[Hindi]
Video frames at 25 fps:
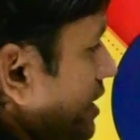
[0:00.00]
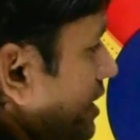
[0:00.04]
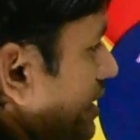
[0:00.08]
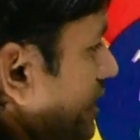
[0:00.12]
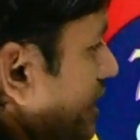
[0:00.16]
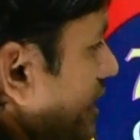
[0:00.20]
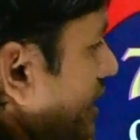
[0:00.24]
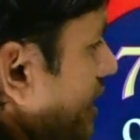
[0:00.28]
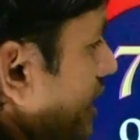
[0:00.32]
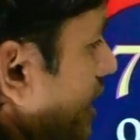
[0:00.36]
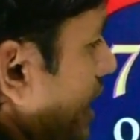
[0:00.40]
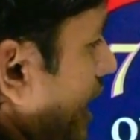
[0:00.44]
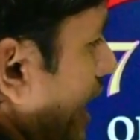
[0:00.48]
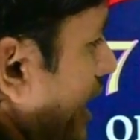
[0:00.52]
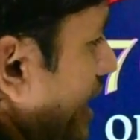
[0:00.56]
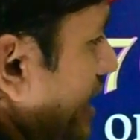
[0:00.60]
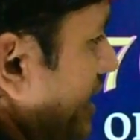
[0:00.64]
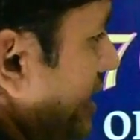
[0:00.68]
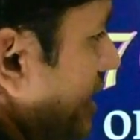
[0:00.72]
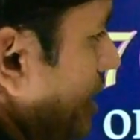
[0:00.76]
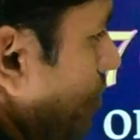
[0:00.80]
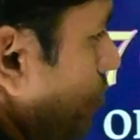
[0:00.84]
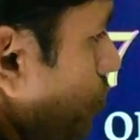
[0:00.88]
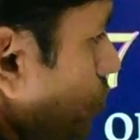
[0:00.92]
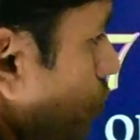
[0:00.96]
डी आई
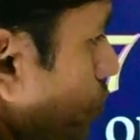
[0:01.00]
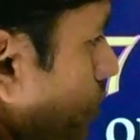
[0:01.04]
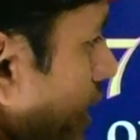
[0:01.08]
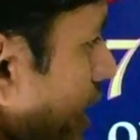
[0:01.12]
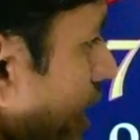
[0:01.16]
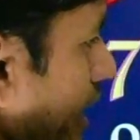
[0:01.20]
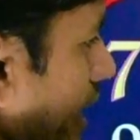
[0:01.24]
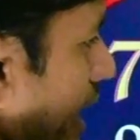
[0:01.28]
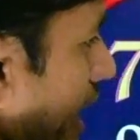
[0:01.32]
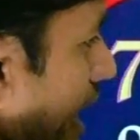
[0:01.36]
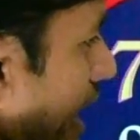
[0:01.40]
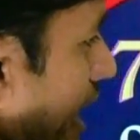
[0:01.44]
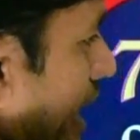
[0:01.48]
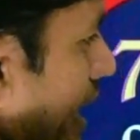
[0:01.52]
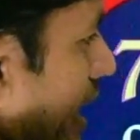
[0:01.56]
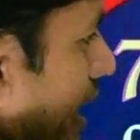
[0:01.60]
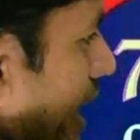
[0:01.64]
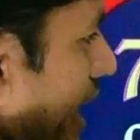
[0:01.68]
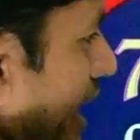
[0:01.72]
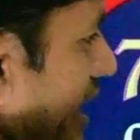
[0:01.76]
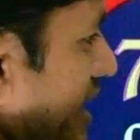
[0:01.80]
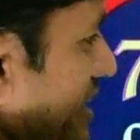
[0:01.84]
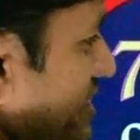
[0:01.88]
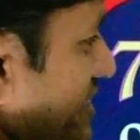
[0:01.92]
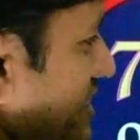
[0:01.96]
डब्ल्यू ए एल
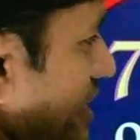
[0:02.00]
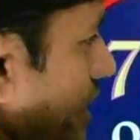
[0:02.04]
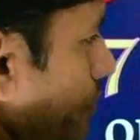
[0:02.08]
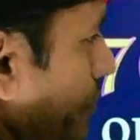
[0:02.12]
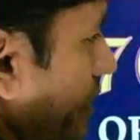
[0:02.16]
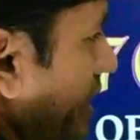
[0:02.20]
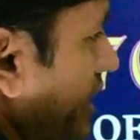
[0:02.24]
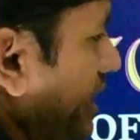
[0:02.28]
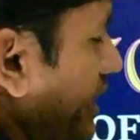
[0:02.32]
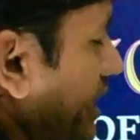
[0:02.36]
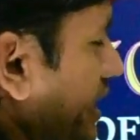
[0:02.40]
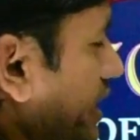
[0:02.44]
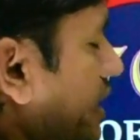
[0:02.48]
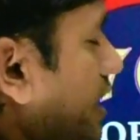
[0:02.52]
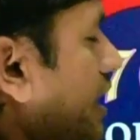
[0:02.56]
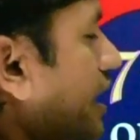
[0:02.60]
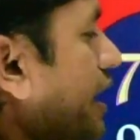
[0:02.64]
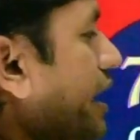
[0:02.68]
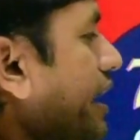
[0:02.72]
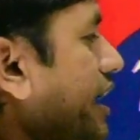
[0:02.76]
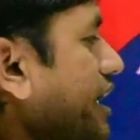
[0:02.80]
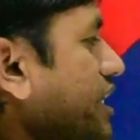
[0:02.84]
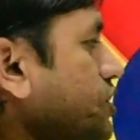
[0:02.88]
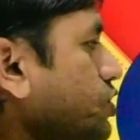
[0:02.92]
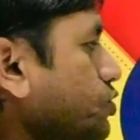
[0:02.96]
आई सेवन टी
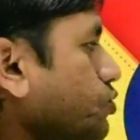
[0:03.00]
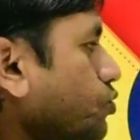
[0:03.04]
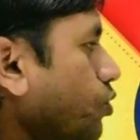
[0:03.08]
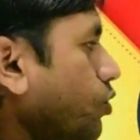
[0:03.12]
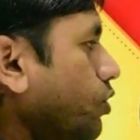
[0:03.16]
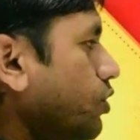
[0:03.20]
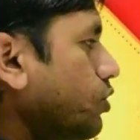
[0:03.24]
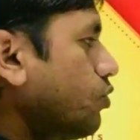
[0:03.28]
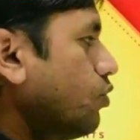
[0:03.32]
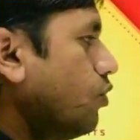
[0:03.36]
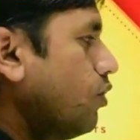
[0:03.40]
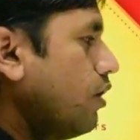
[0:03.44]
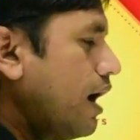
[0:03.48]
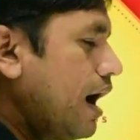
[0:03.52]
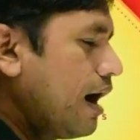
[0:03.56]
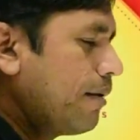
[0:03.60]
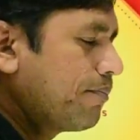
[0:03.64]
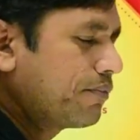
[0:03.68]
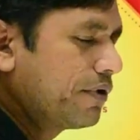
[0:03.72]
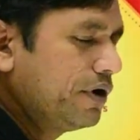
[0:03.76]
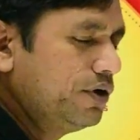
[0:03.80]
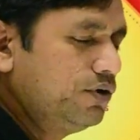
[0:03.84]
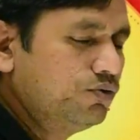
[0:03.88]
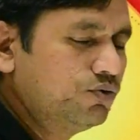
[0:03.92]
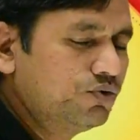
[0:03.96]
इस कोड को
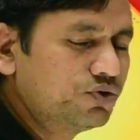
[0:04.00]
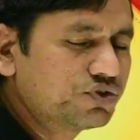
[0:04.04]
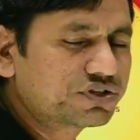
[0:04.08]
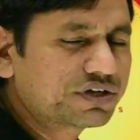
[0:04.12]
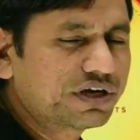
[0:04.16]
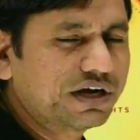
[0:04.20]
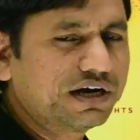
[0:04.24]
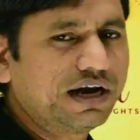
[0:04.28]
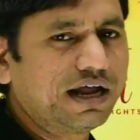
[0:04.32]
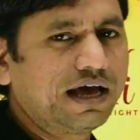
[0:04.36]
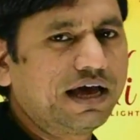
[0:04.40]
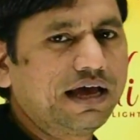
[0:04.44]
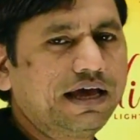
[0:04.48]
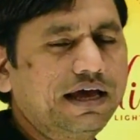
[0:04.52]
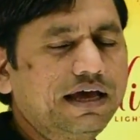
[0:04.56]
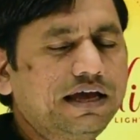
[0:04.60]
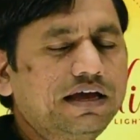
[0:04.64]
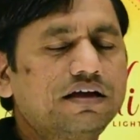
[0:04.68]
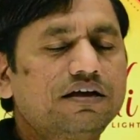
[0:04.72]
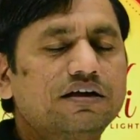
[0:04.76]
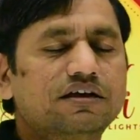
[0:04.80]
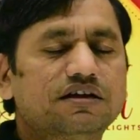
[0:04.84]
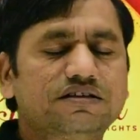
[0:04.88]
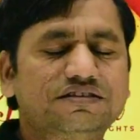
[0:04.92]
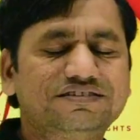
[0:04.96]
आपका यूज़ करना है
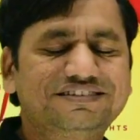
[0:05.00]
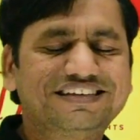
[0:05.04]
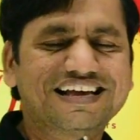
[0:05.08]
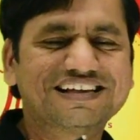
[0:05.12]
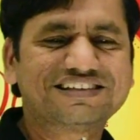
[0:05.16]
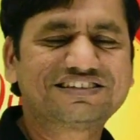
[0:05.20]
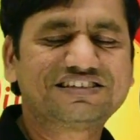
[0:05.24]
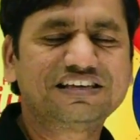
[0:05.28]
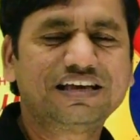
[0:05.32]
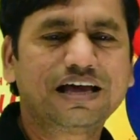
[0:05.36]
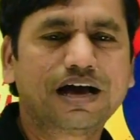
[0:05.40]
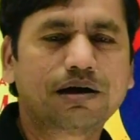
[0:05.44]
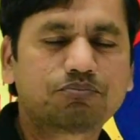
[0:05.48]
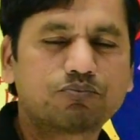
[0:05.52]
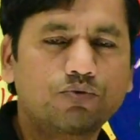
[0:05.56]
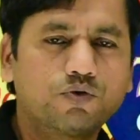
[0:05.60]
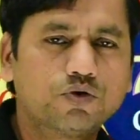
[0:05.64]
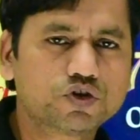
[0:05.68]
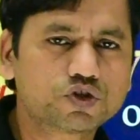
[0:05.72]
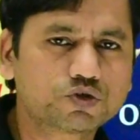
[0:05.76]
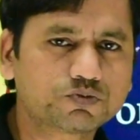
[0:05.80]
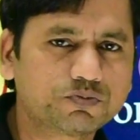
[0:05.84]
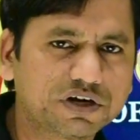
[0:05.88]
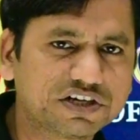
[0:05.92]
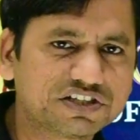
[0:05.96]
जैसे ही आप
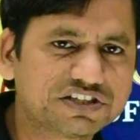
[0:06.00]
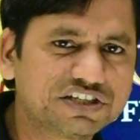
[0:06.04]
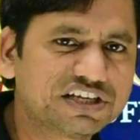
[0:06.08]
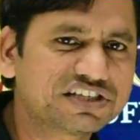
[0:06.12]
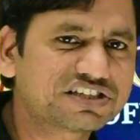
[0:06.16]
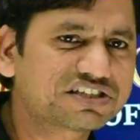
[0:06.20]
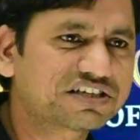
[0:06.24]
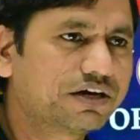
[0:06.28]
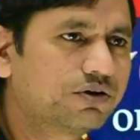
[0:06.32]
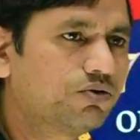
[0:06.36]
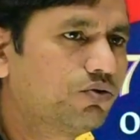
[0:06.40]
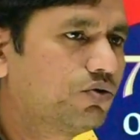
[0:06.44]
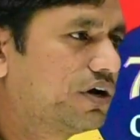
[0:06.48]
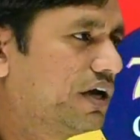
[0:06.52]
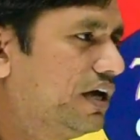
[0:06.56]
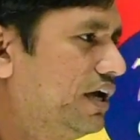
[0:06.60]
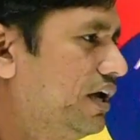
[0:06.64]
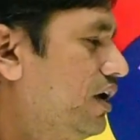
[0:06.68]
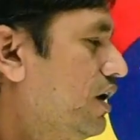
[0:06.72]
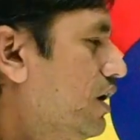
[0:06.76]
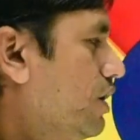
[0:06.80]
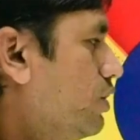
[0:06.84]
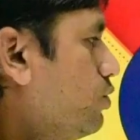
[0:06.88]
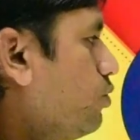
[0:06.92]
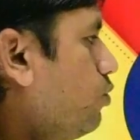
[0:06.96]
कोर्स परचेस करोगे
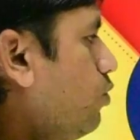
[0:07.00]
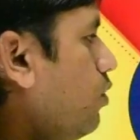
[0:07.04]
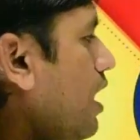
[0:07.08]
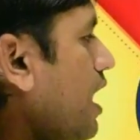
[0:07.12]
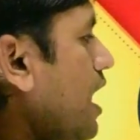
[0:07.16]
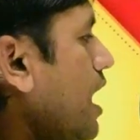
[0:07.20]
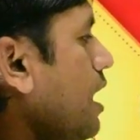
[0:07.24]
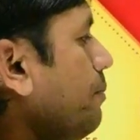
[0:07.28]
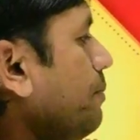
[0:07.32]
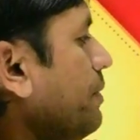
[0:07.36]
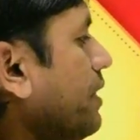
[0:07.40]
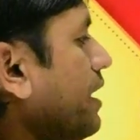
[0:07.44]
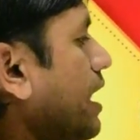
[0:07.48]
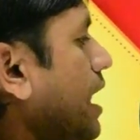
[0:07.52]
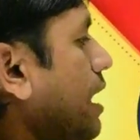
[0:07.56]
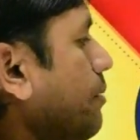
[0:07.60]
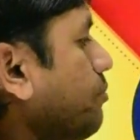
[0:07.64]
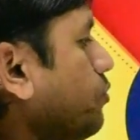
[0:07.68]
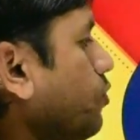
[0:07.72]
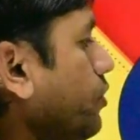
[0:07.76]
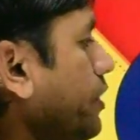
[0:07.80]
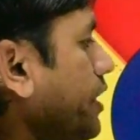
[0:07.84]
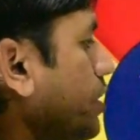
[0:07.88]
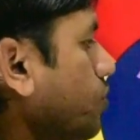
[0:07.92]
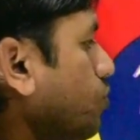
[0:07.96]
तो वहाँ पर
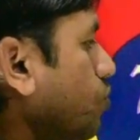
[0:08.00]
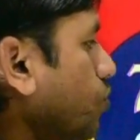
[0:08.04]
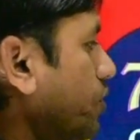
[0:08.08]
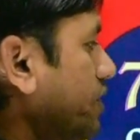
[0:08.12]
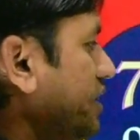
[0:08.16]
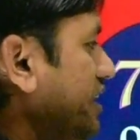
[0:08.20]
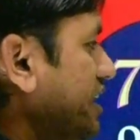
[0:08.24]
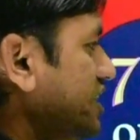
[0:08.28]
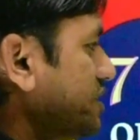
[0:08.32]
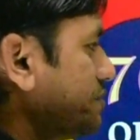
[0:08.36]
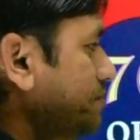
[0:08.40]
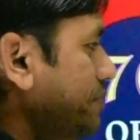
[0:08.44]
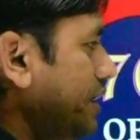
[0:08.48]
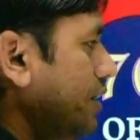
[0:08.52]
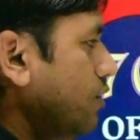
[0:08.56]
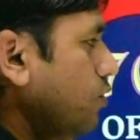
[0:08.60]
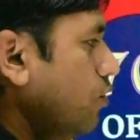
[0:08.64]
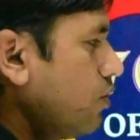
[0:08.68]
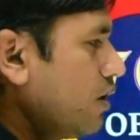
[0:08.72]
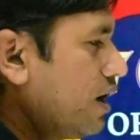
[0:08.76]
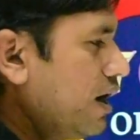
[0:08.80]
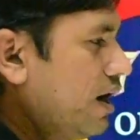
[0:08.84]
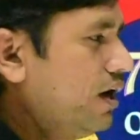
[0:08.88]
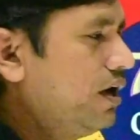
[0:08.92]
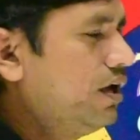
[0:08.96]
आपको ये कोड डिस्प्ले
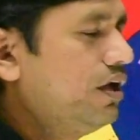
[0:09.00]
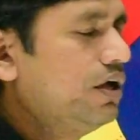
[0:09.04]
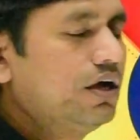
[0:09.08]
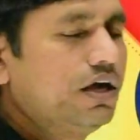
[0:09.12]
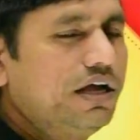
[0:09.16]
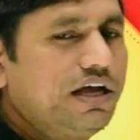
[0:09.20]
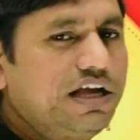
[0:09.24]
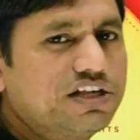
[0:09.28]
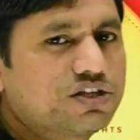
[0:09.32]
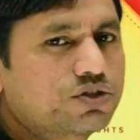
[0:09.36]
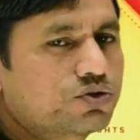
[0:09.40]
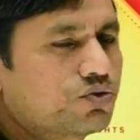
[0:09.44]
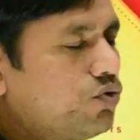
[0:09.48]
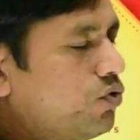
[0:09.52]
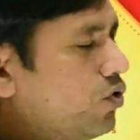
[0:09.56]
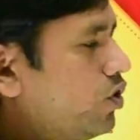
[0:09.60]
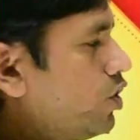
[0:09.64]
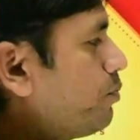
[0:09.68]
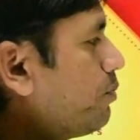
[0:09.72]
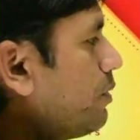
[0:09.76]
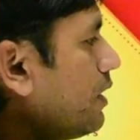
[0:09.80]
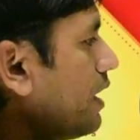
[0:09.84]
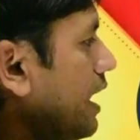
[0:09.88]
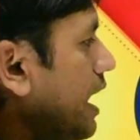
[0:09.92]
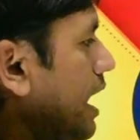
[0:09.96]
होगा इस
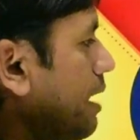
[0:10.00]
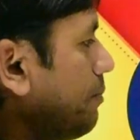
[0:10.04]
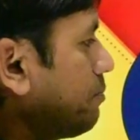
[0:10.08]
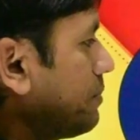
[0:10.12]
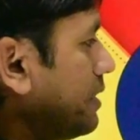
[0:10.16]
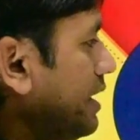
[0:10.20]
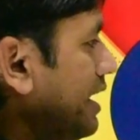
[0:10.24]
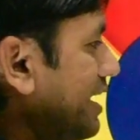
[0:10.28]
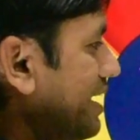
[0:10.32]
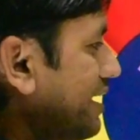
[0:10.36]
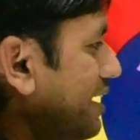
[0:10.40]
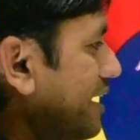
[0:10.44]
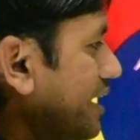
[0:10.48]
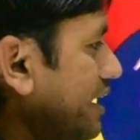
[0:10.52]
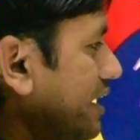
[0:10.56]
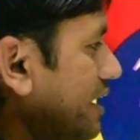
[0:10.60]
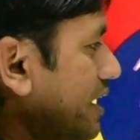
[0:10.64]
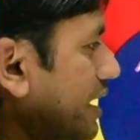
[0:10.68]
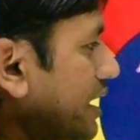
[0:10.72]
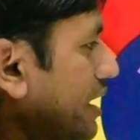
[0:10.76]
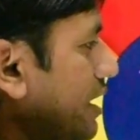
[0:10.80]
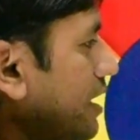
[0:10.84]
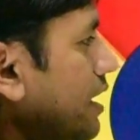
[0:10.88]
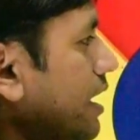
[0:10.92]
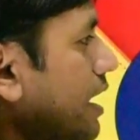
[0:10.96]
कोड पर आप क्लिक करके